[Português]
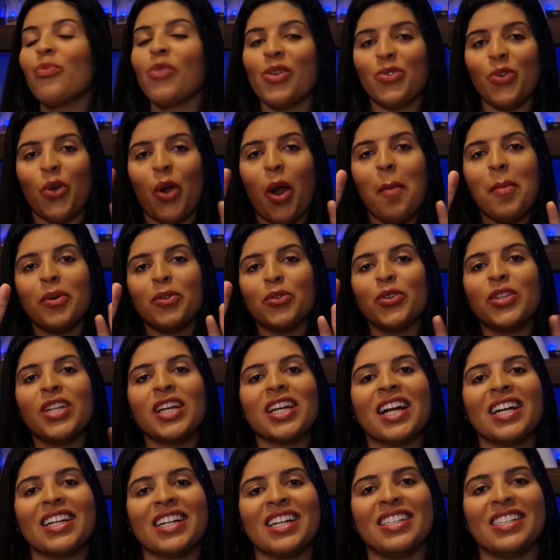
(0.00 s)
Tô com a mão toda
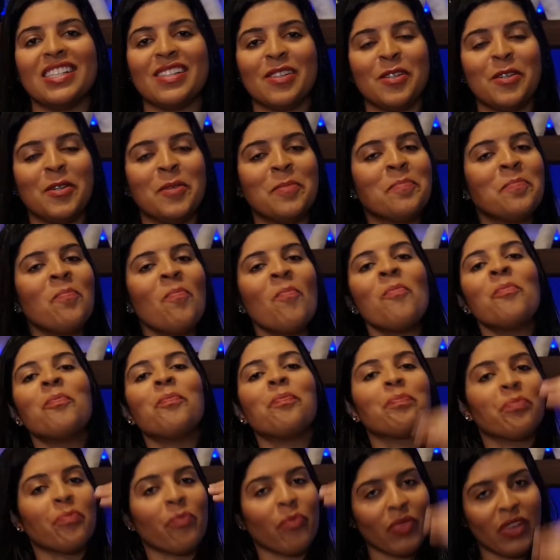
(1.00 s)
cagada aqui.
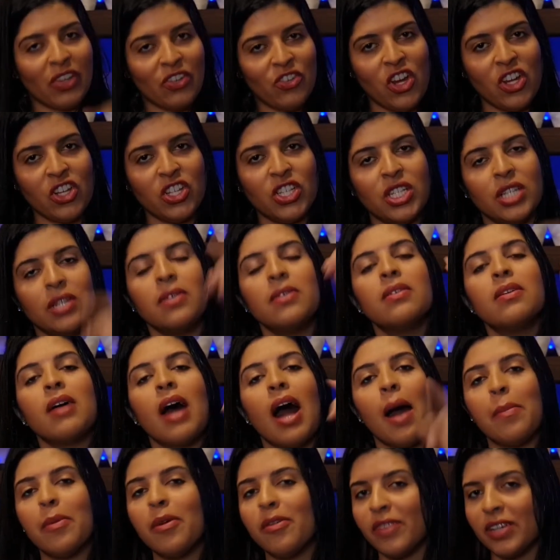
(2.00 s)
Gente,
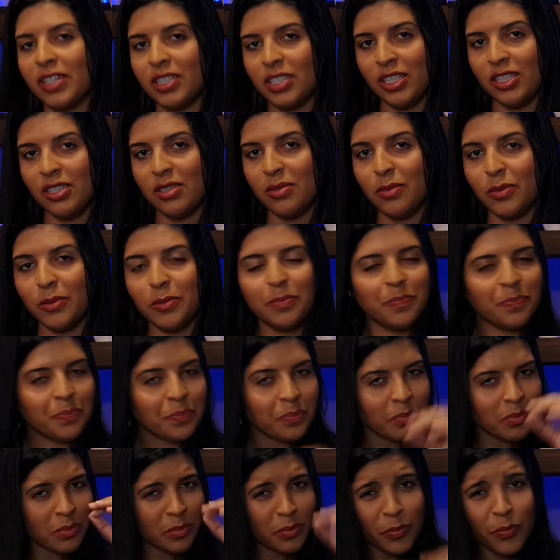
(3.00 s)
aprovadíssimo.
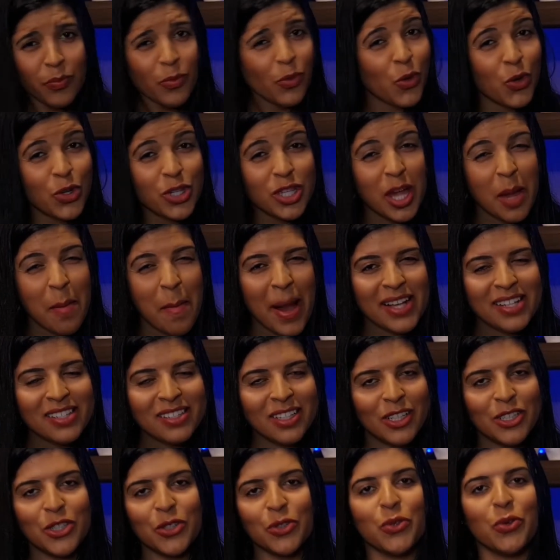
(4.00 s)
Gostei
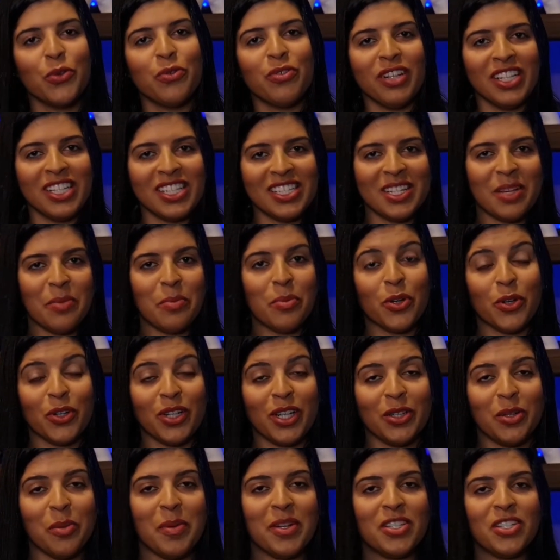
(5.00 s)
bastante, eu tô falando assim porque eu
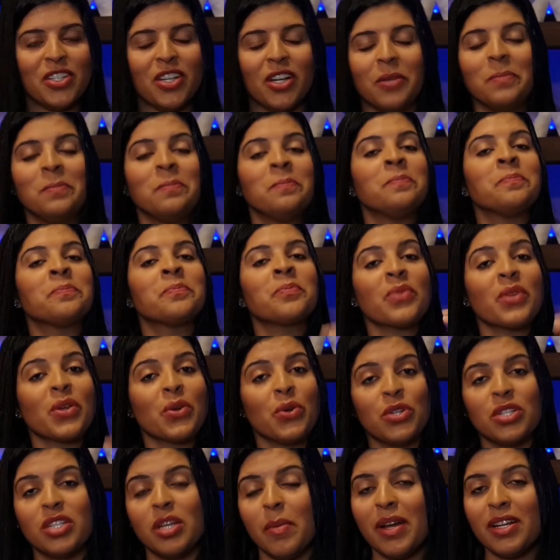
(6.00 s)
ainda tô mastigando.
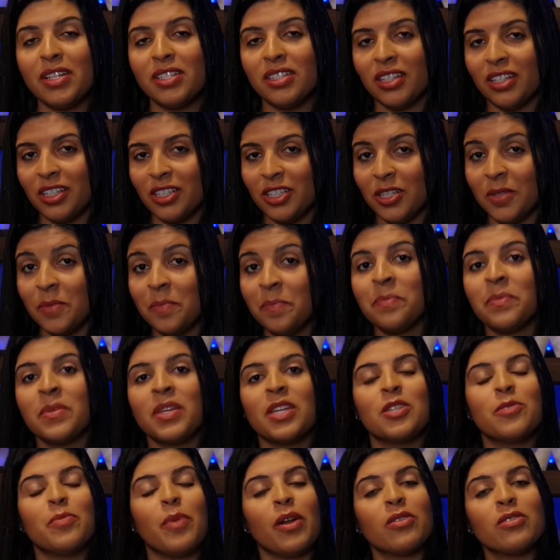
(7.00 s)
Gostei bastante.
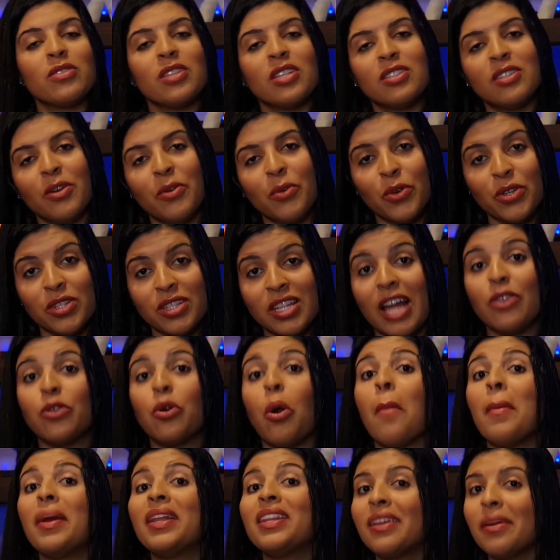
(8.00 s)
Espero que vocês tenham gostado.
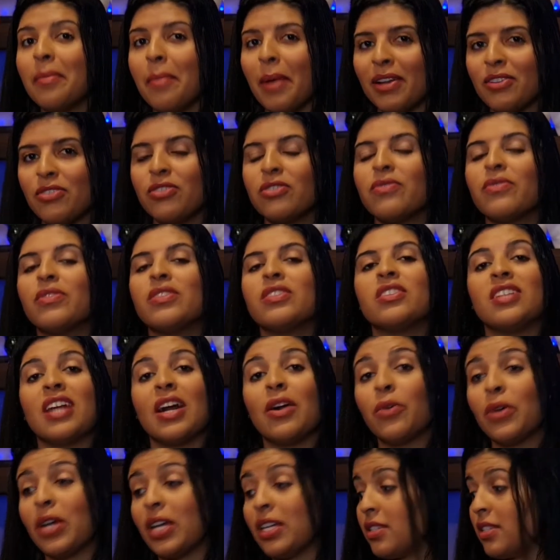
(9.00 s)
Comenta aqui embaixo se você já
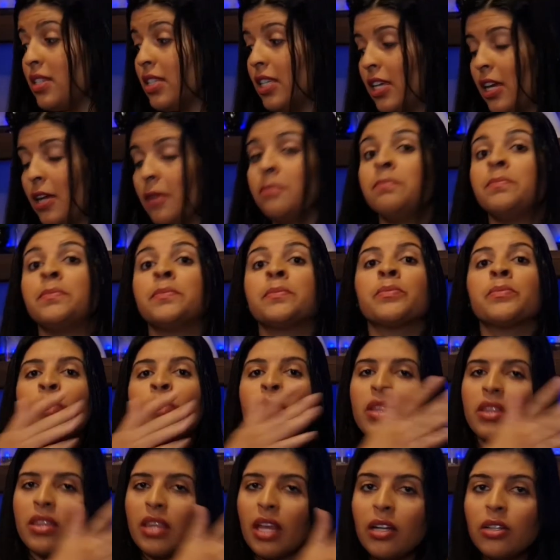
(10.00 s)
conhecia
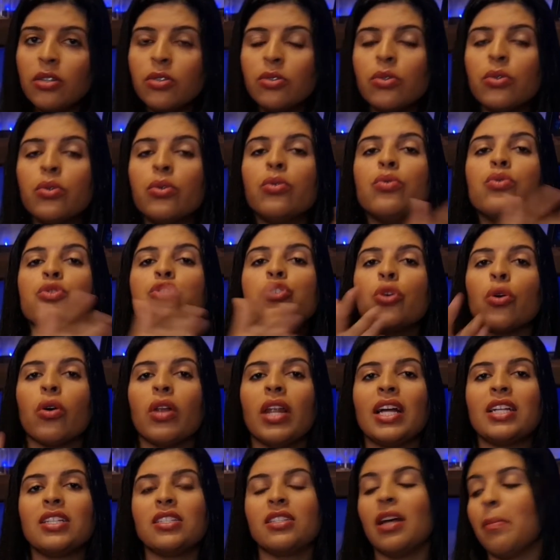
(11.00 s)
tanto o
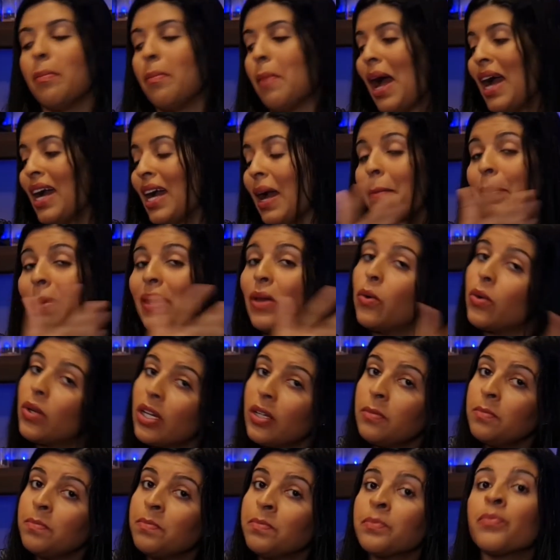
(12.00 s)
chocolate da marca Milka
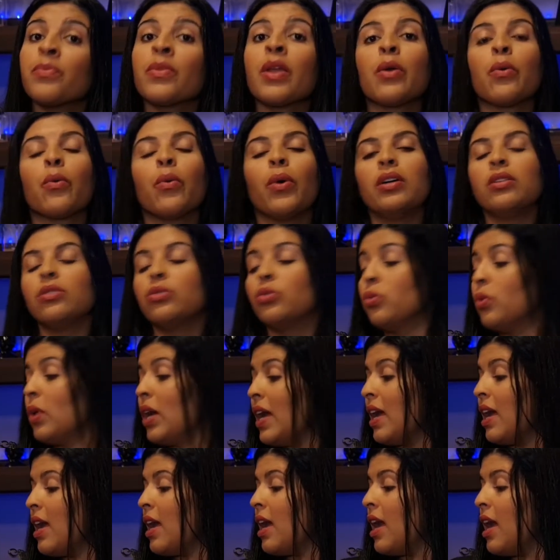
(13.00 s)
quanto
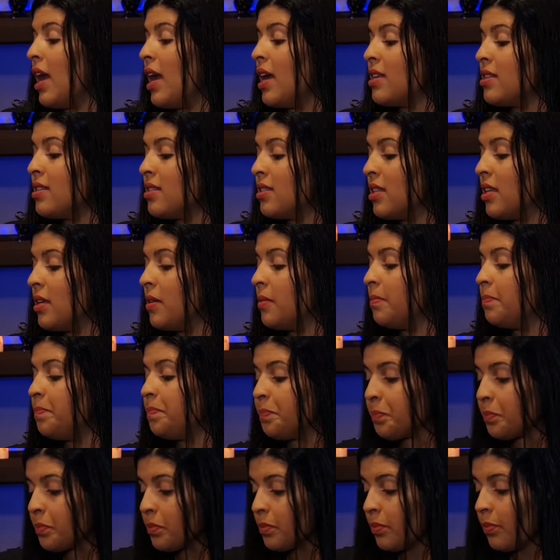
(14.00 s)
esse
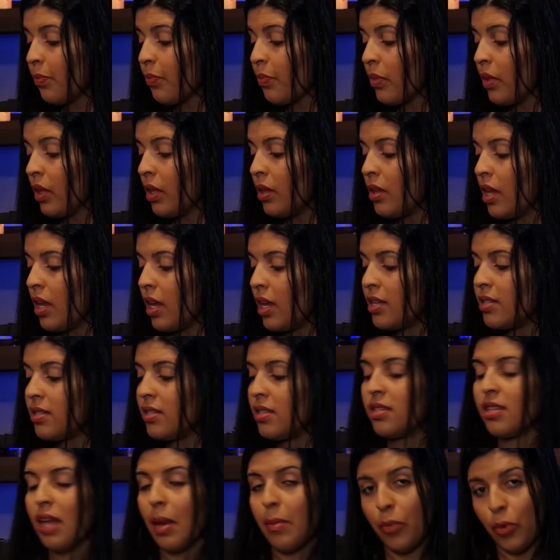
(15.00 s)

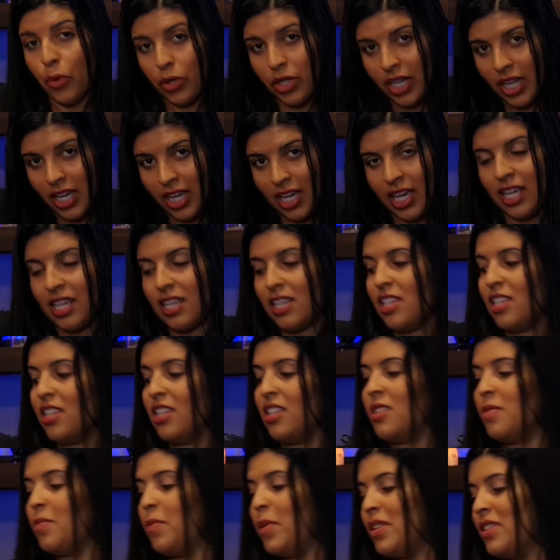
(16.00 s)
esse sabor em
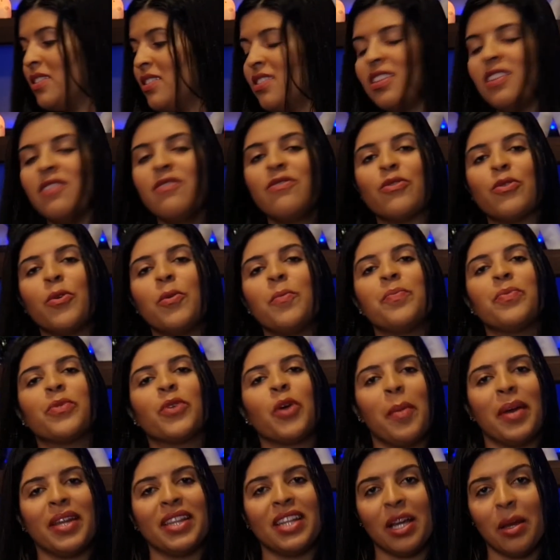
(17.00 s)
específico.
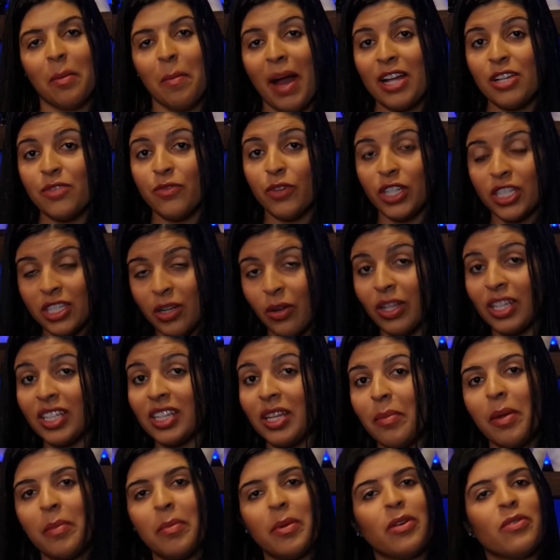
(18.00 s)
Comenta aqui embaixo, vou deixar o link
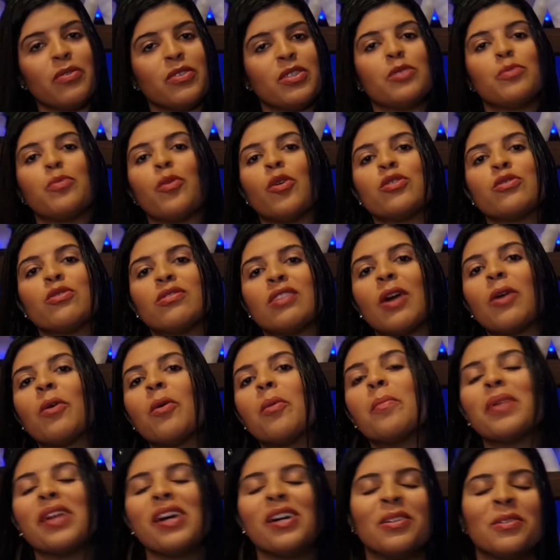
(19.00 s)
também para que vocês possam estar tá
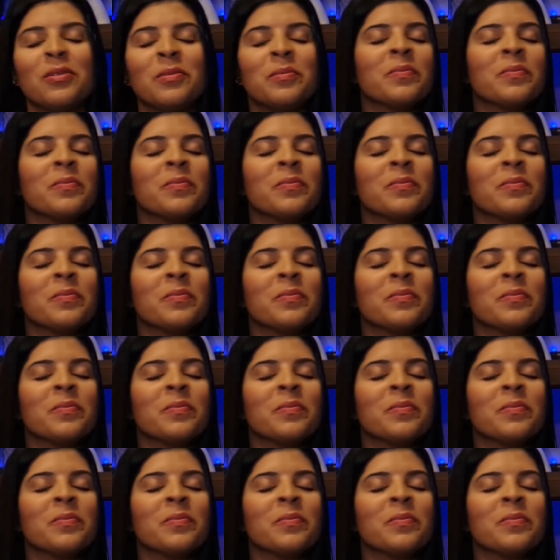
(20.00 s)
comprando.